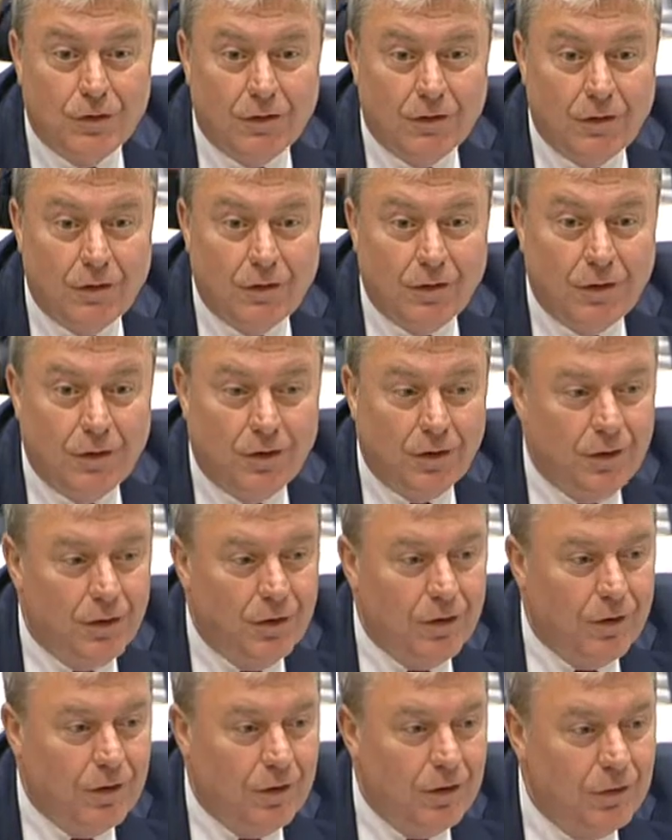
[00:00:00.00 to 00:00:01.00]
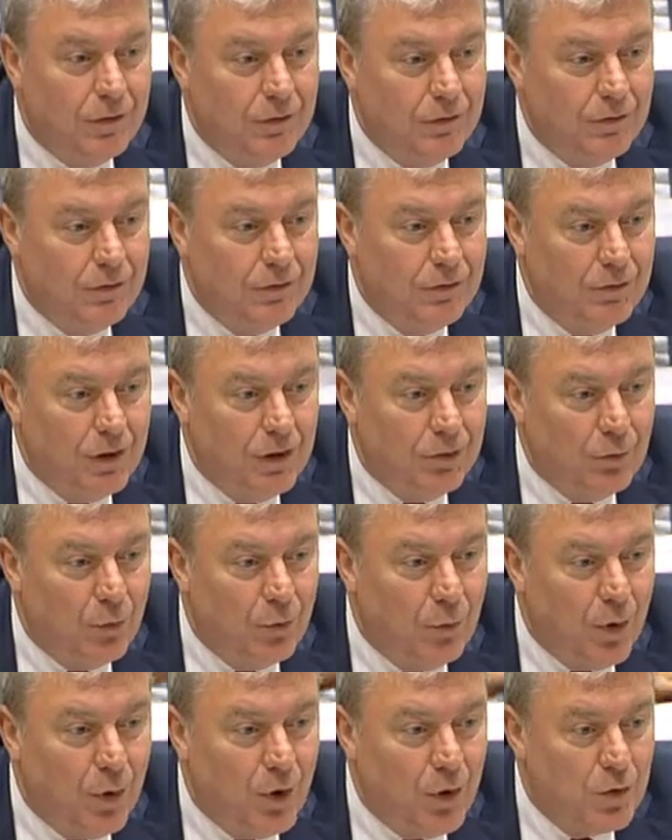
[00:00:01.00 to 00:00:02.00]

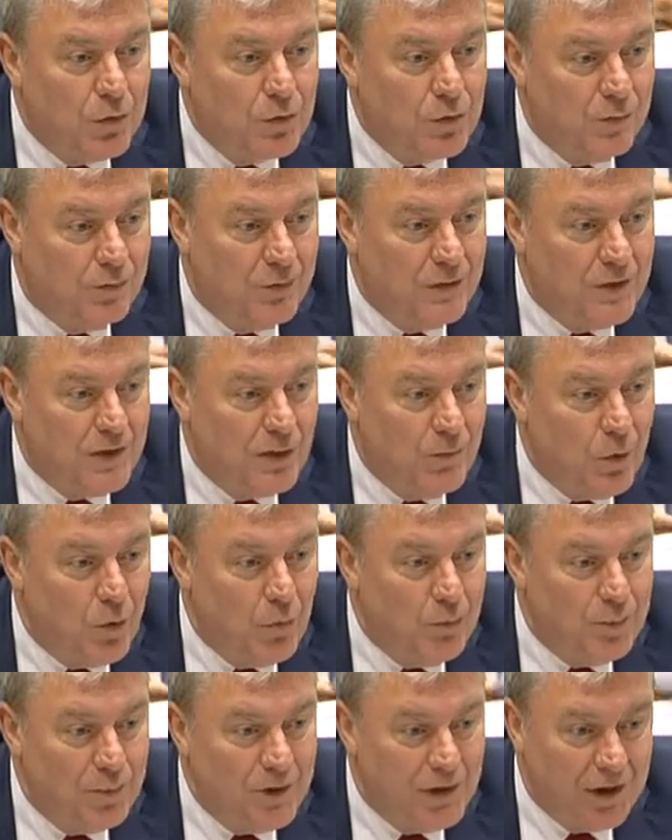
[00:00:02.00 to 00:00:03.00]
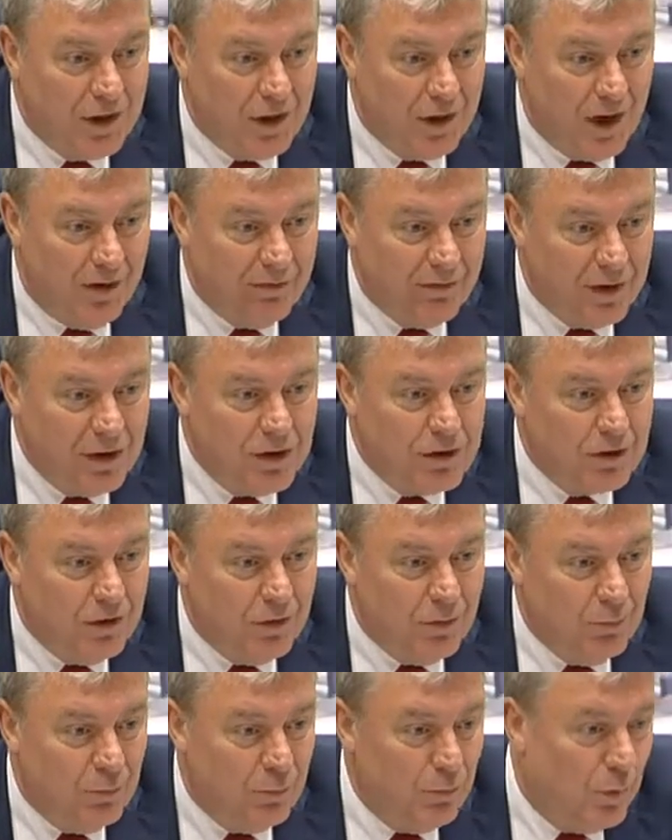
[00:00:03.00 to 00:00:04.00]
N'a-t-on pas suffisamment pillé l'Afrique
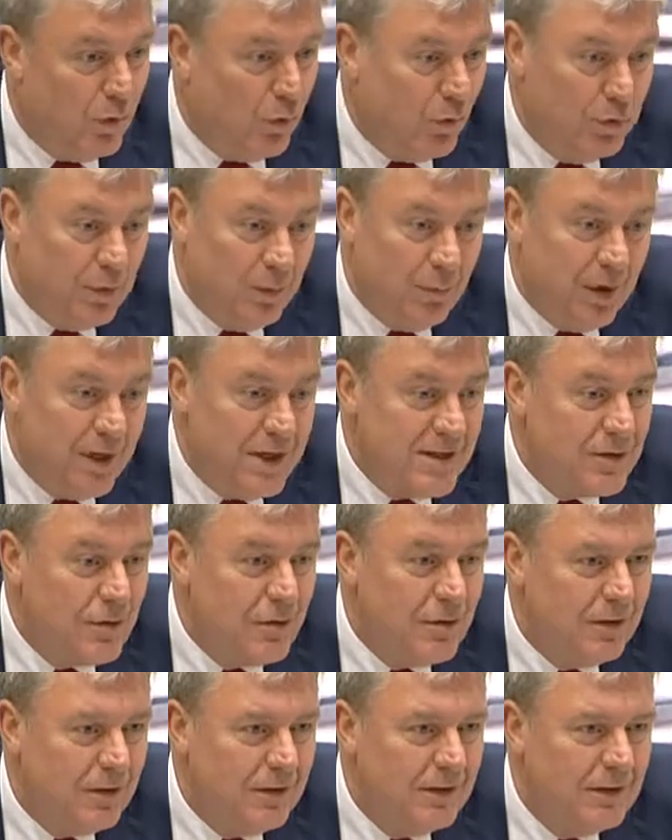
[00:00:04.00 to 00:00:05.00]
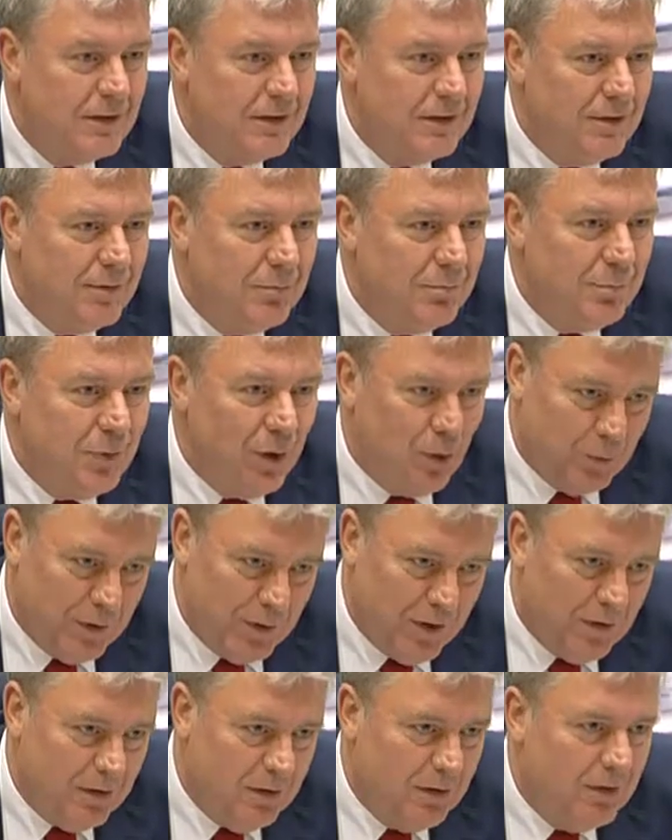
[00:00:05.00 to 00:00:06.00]
bon, On n'est pas les seuls, mais on
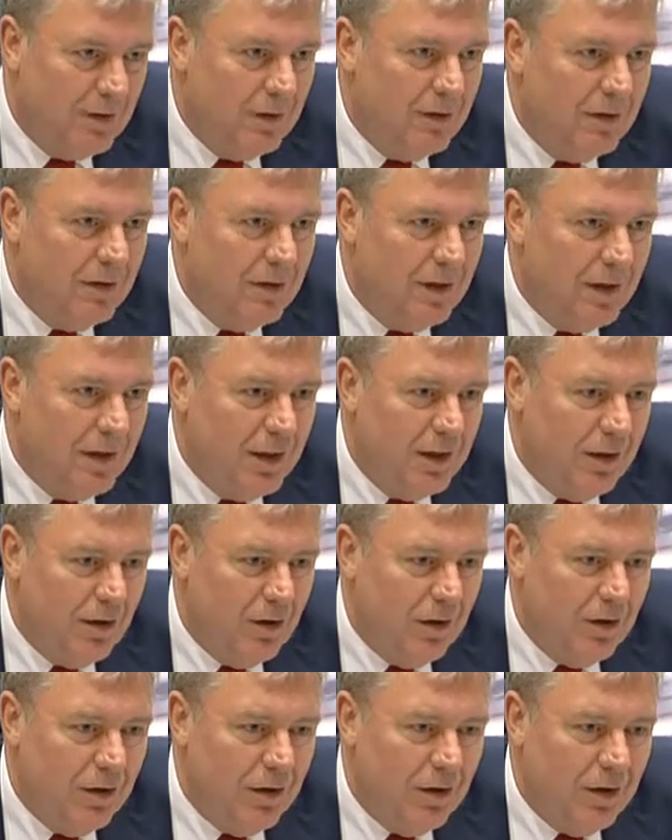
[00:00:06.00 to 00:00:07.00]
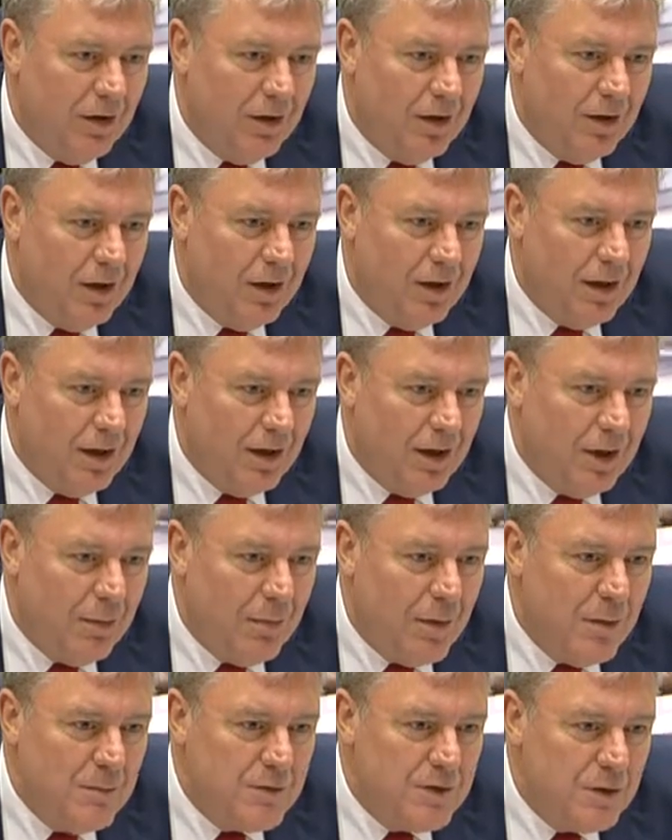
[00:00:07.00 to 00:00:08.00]
est. Et, et
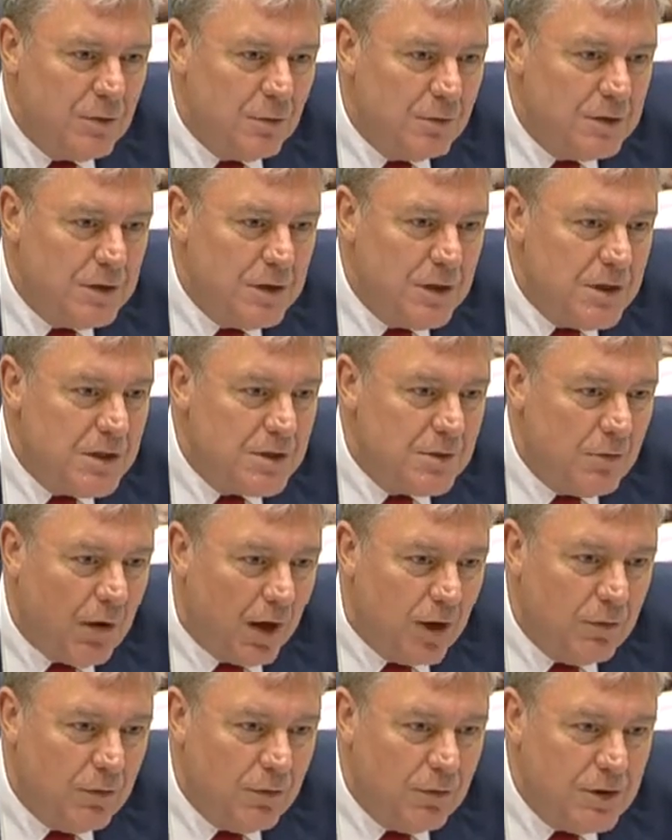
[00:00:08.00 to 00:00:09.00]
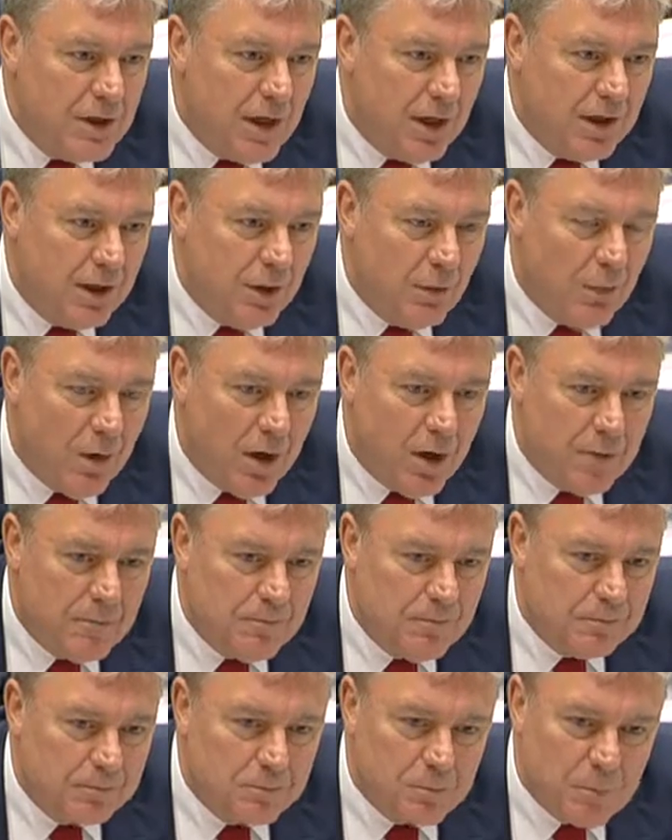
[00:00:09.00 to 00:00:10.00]
même si on dit l'histoire coloniale est loin,